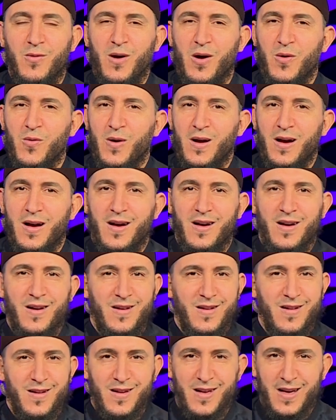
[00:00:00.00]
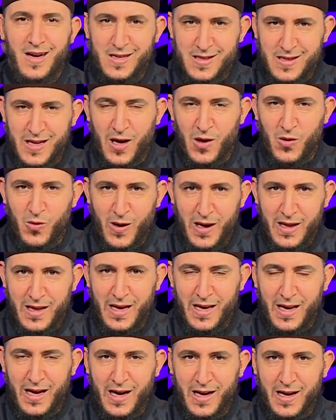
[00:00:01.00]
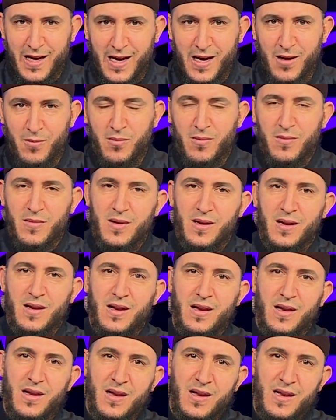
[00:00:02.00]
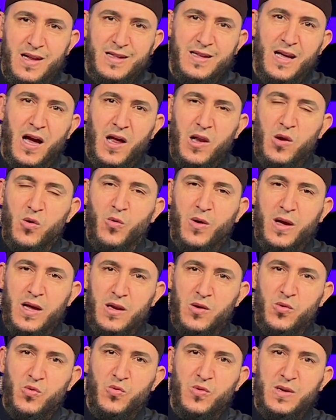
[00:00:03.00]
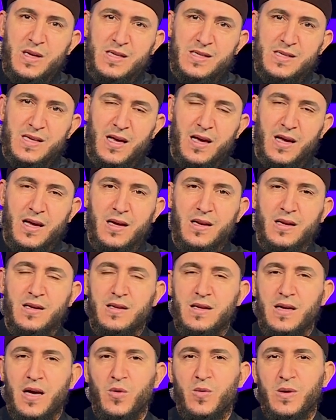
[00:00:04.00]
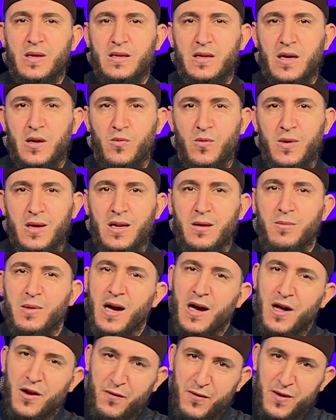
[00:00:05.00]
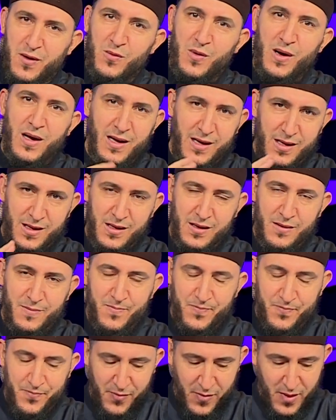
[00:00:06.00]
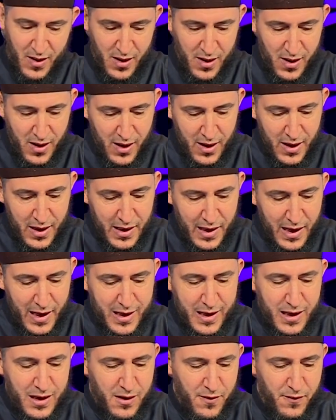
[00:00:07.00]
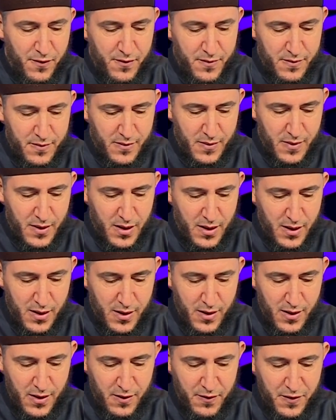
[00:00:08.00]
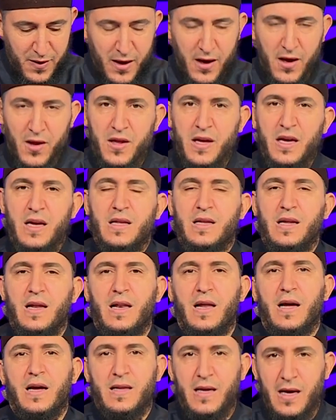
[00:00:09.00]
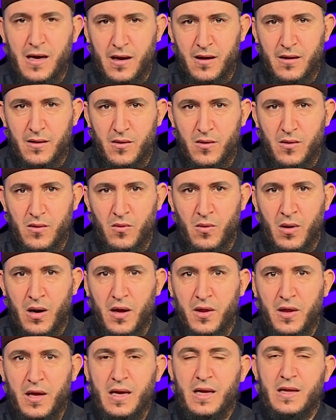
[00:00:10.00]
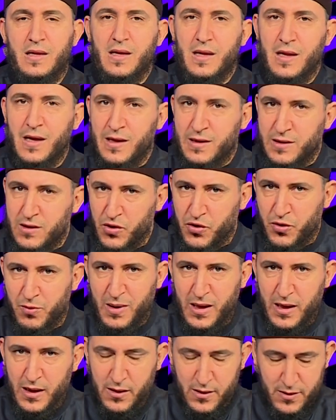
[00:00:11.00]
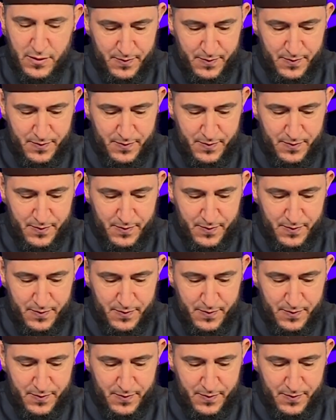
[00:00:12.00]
وهو أسهل هذه الأحكام لتعلق النون الساكنة أو التنوين بحرف واحد لكن في قضية الأداء وقضية التطبيق